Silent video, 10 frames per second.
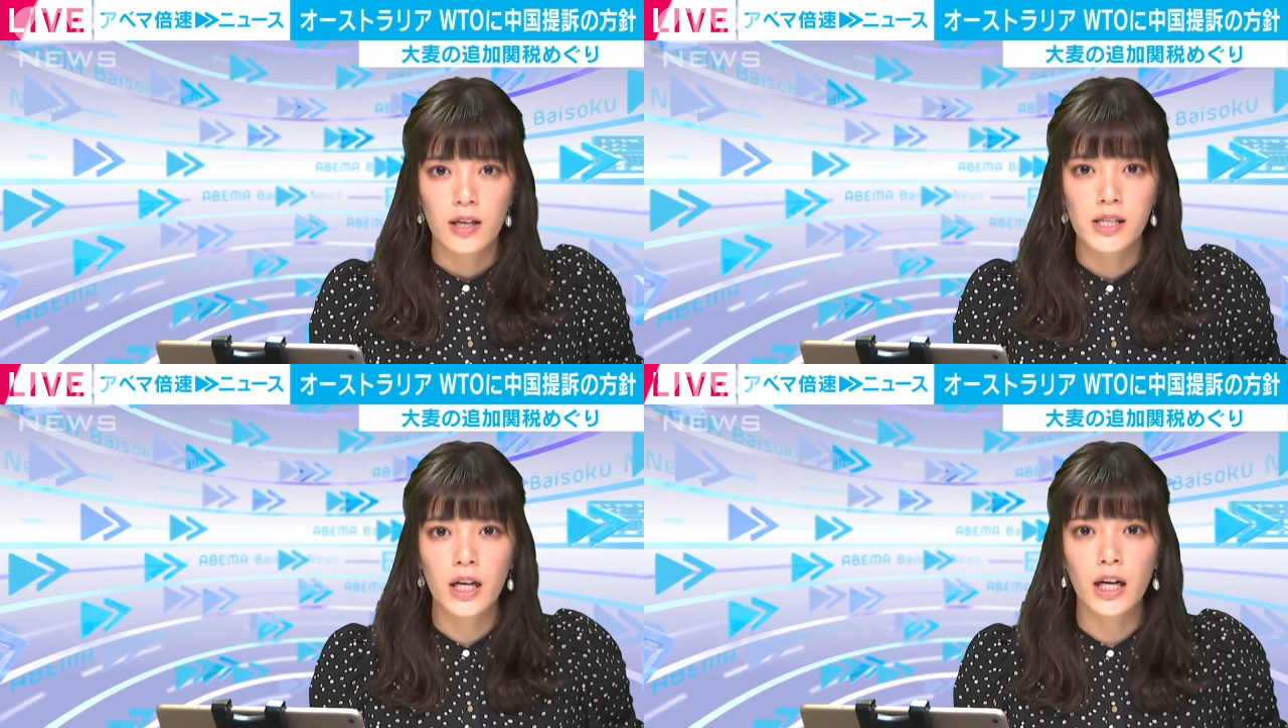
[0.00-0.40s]

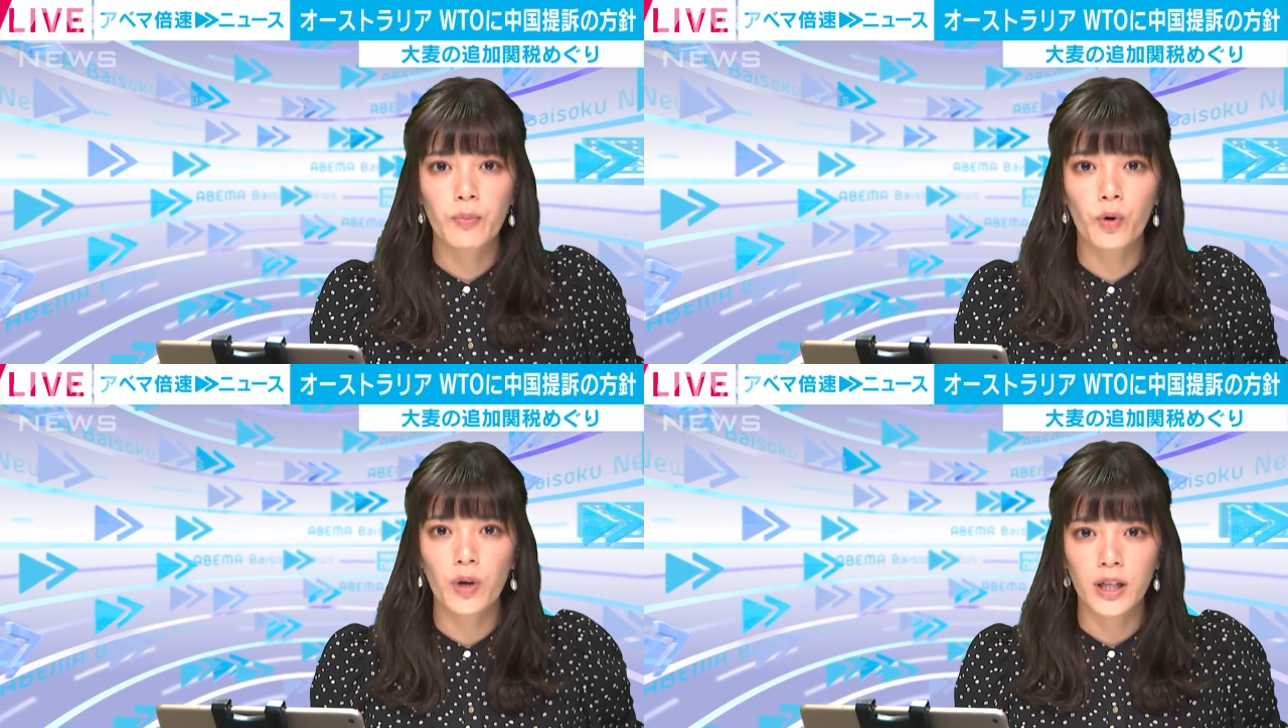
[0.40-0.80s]
世
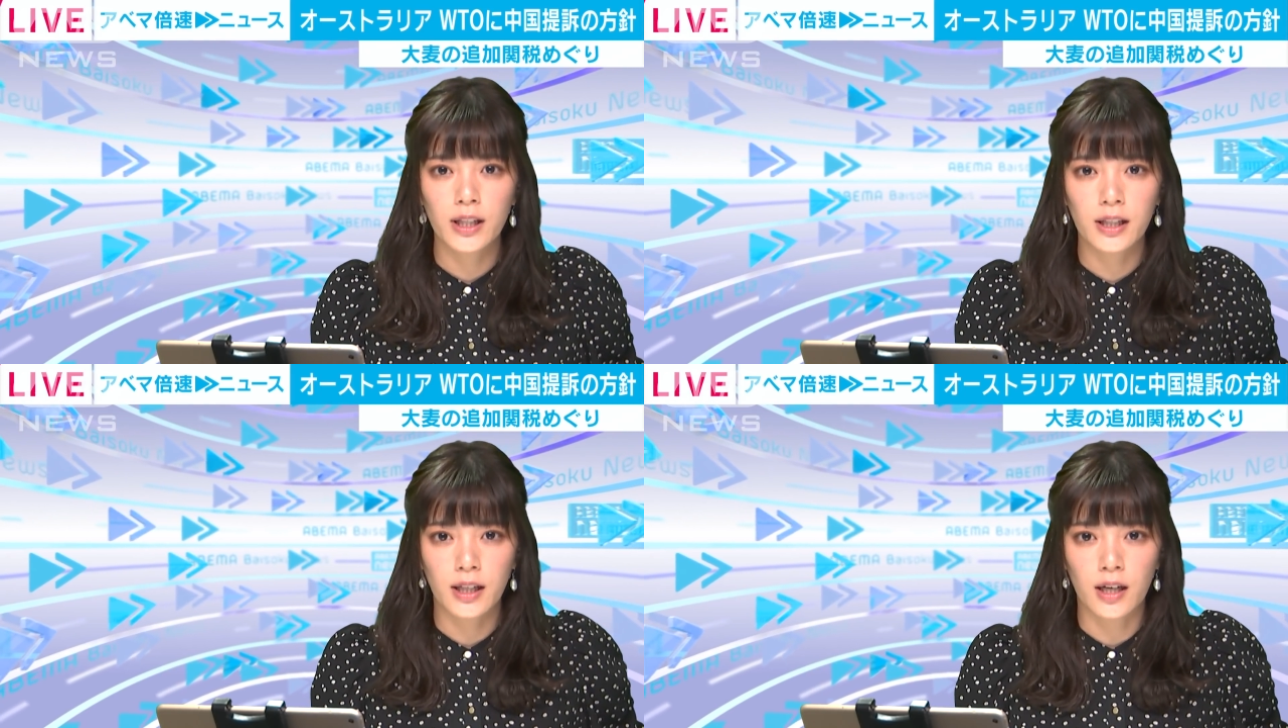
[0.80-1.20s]
界貿
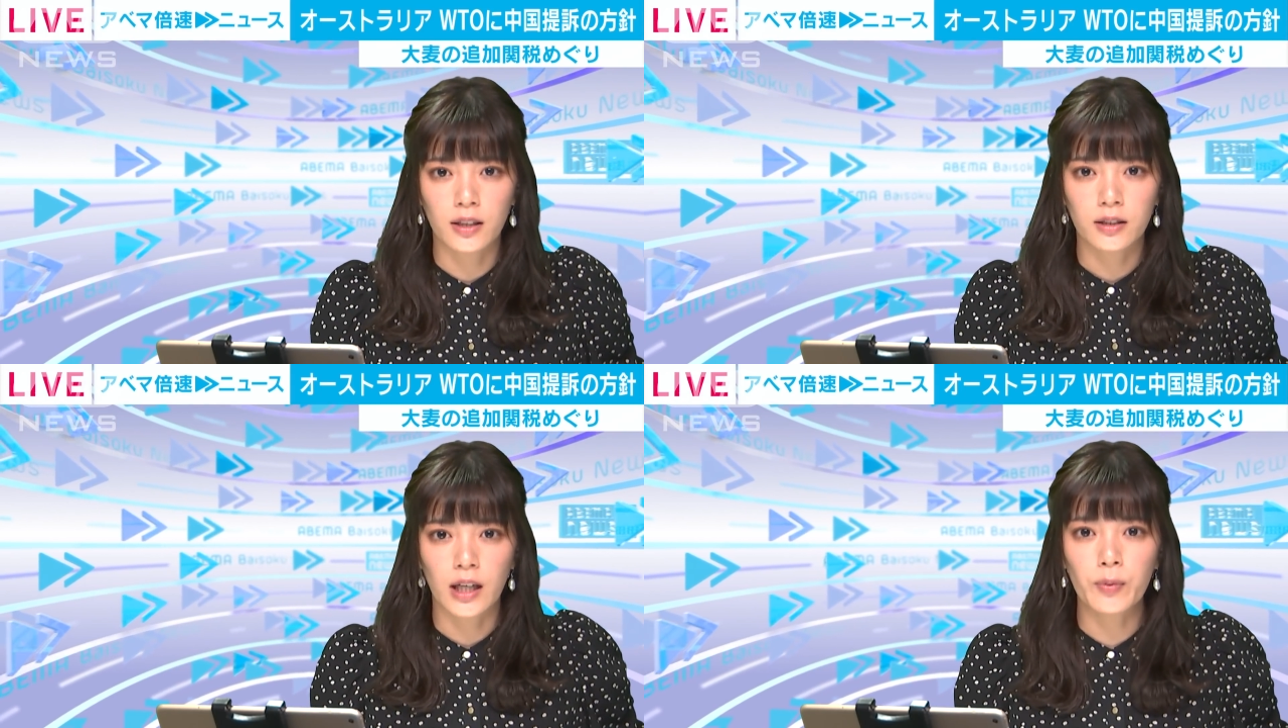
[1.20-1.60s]
易機
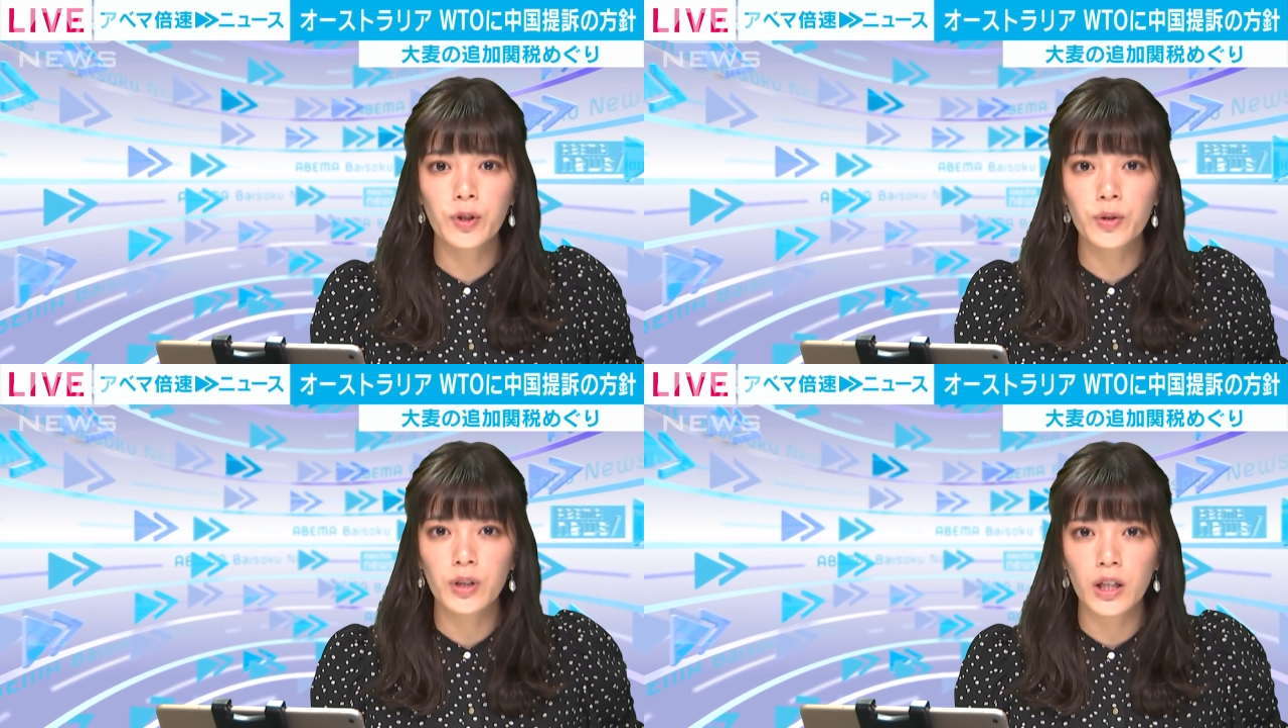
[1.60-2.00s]
関
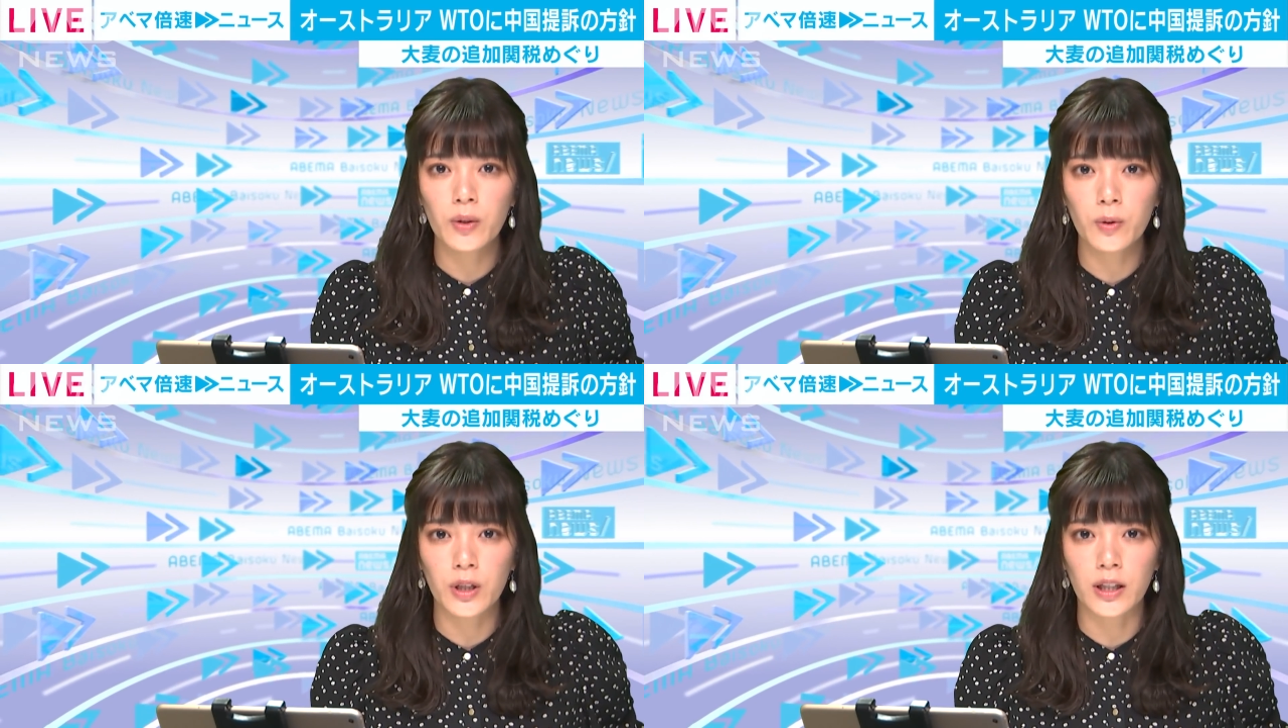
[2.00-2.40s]
WTO